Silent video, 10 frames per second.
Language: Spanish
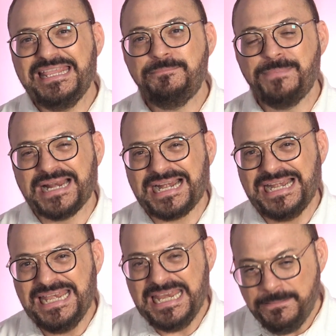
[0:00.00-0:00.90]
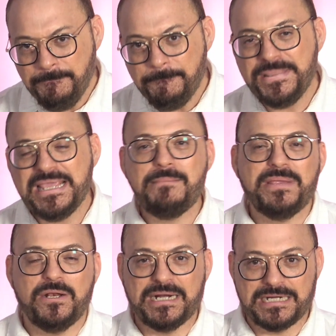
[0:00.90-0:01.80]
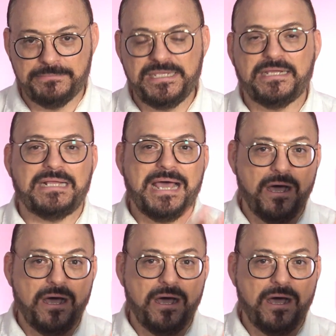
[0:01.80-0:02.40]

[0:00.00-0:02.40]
hiper limpia, pero a rabiar.